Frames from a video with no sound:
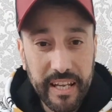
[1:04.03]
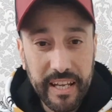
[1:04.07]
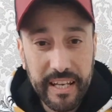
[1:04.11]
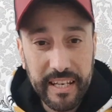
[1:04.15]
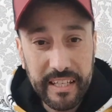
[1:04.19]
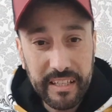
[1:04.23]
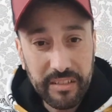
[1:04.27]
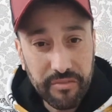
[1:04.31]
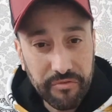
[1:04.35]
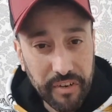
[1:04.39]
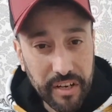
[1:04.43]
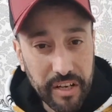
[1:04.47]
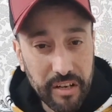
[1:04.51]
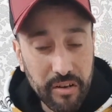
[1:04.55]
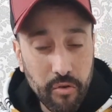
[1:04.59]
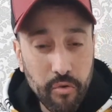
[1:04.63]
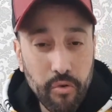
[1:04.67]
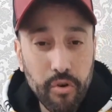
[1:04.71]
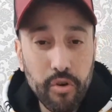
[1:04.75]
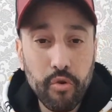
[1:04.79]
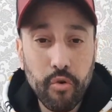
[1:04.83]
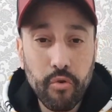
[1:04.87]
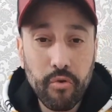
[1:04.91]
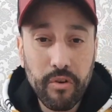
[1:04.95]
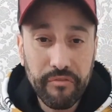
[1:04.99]
اللي دفع
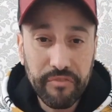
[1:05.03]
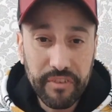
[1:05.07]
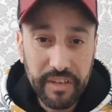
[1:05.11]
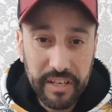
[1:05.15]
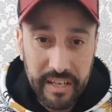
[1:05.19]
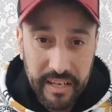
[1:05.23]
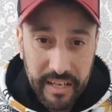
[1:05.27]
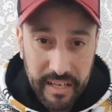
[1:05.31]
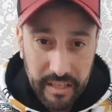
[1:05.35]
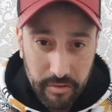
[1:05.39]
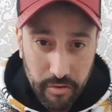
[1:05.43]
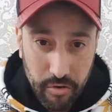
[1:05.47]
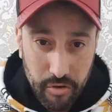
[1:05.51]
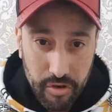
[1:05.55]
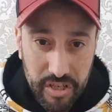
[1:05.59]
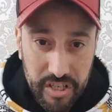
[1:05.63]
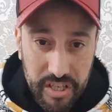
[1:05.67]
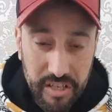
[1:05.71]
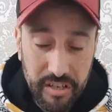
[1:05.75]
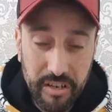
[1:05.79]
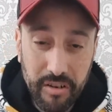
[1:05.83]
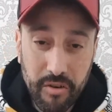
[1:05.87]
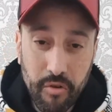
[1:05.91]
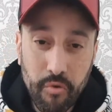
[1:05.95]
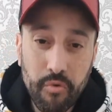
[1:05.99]
الاول هو فعلا كتخرج
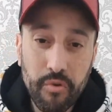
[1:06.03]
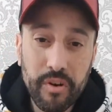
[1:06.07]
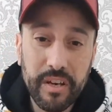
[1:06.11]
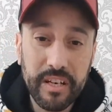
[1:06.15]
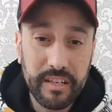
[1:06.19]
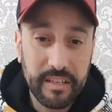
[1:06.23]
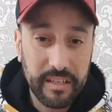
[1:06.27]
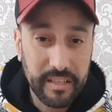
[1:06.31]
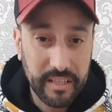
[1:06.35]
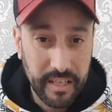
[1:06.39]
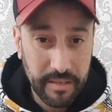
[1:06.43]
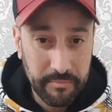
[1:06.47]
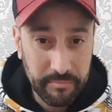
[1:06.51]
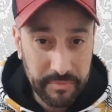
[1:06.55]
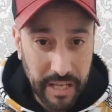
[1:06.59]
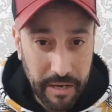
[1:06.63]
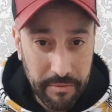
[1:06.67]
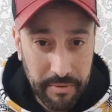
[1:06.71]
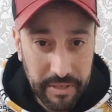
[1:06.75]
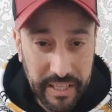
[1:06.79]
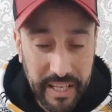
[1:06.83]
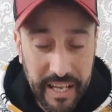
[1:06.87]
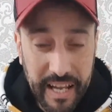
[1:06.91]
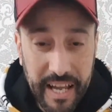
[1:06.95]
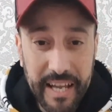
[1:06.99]
الاول قلت لي
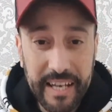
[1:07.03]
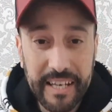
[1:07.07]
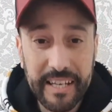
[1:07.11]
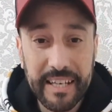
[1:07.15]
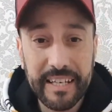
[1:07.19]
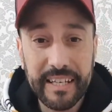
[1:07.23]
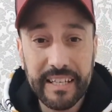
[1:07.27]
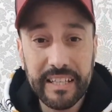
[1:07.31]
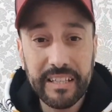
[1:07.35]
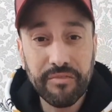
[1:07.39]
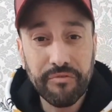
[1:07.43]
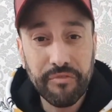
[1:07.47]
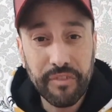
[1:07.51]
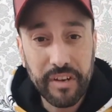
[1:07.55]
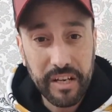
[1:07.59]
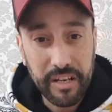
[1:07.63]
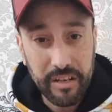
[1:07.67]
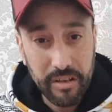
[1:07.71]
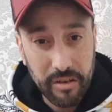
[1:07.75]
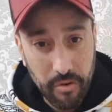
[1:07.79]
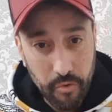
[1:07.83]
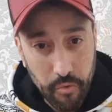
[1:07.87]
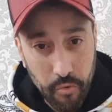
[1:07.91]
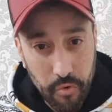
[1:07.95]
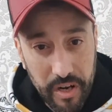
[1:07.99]
بطبيعه الحال اللي دفع
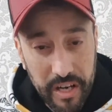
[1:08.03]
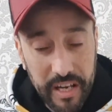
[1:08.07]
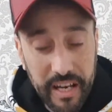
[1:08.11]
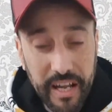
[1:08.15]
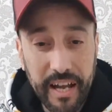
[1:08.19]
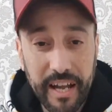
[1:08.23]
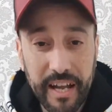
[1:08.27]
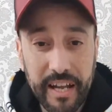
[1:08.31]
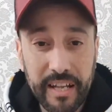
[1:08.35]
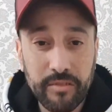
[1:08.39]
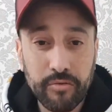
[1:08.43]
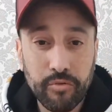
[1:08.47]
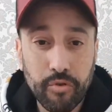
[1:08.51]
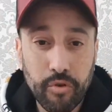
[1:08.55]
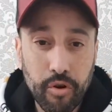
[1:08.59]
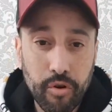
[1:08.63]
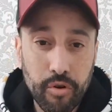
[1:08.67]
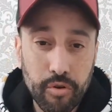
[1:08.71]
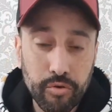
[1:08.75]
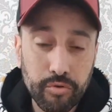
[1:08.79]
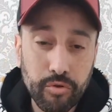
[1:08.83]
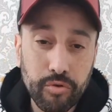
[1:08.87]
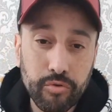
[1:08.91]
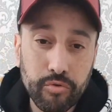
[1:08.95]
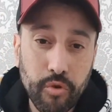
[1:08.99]
الاول عنده
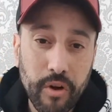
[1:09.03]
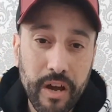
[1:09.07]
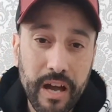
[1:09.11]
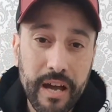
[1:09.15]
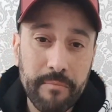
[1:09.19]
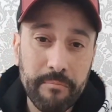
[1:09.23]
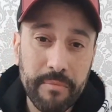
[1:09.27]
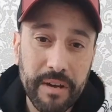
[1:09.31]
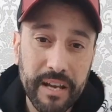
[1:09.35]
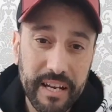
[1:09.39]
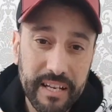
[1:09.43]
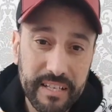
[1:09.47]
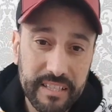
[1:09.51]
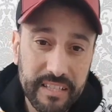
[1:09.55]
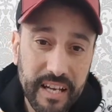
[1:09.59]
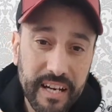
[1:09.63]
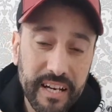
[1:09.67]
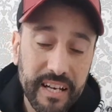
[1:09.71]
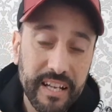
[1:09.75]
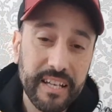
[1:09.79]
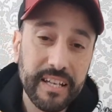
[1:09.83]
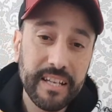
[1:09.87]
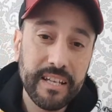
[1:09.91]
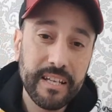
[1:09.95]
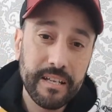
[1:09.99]
حظوظ وامال اكثر